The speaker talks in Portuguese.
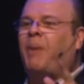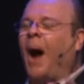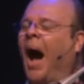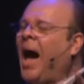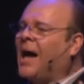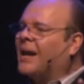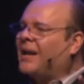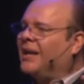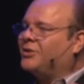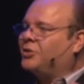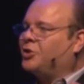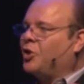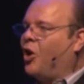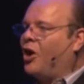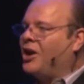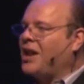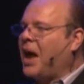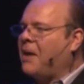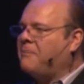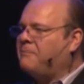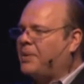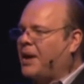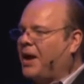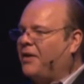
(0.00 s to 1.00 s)
Para de
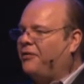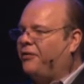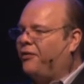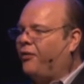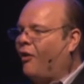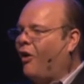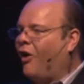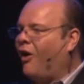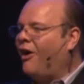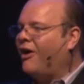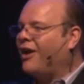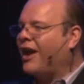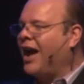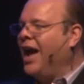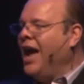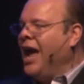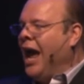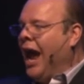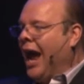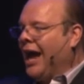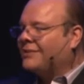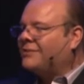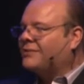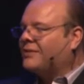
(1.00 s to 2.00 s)
olhar para fora,
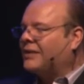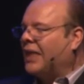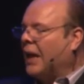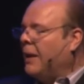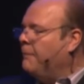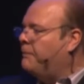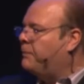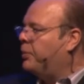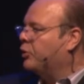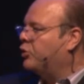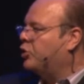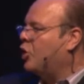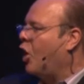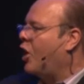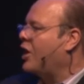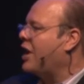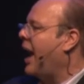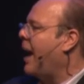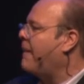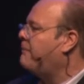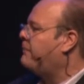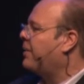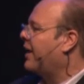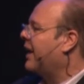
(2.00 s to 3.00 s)
é tempo de
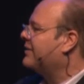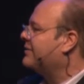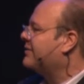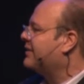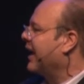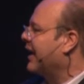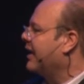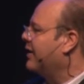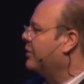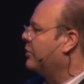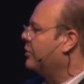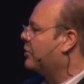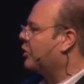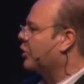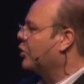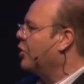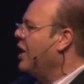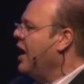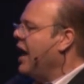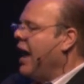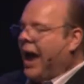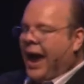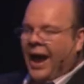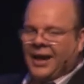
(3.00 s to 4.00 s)
olhar para
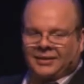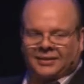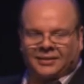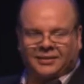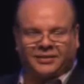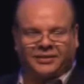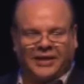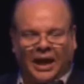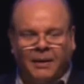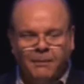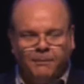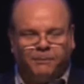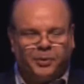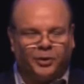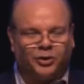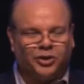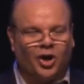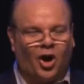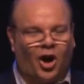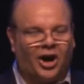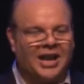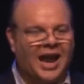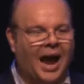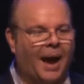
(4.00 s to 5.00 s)
dentro, é tempo
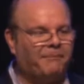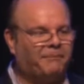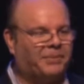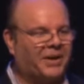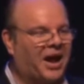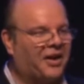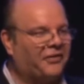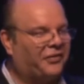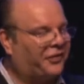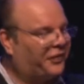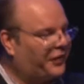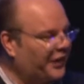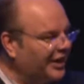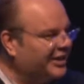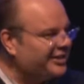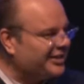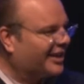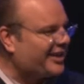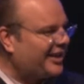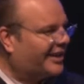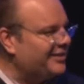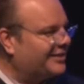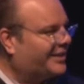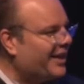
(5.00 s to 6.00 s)
de olhar para a
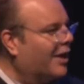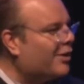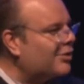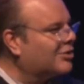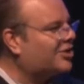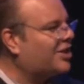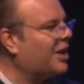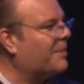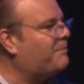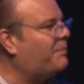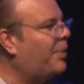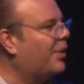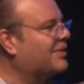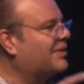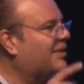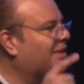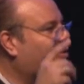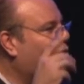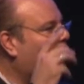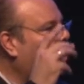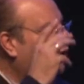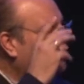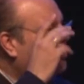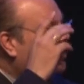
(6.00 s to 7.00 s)
vida que Deus
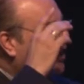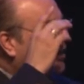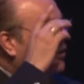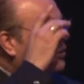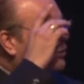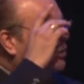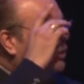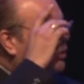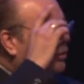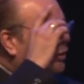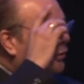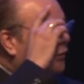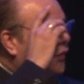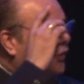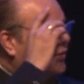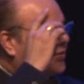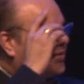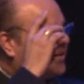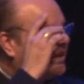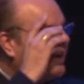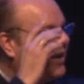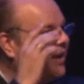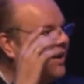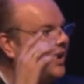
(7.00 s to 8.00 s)
depositou dentro de
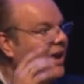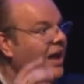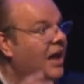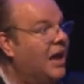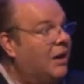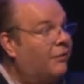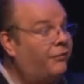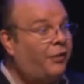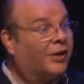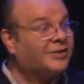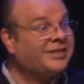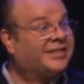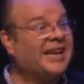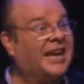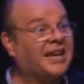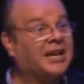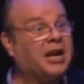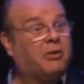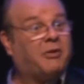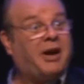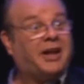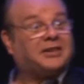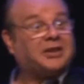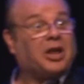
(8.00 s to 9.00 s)
você. Você
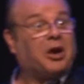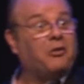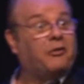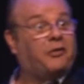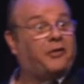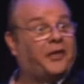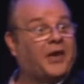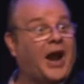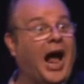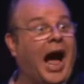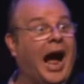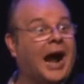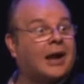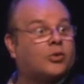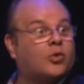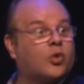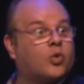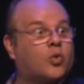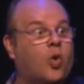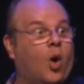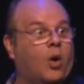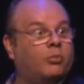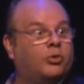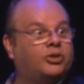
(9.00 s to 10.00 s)
não é tão
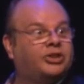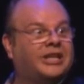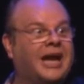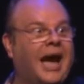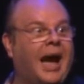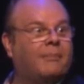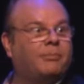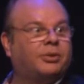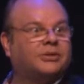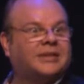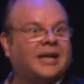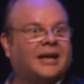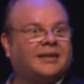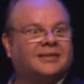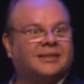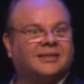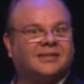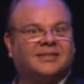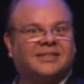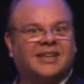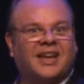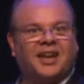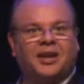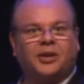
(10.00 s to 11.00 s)
fraco como o diabo está
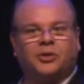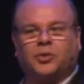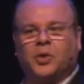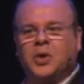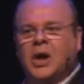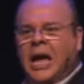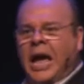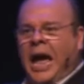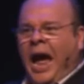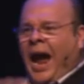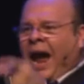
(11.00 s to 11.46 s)
dizendo.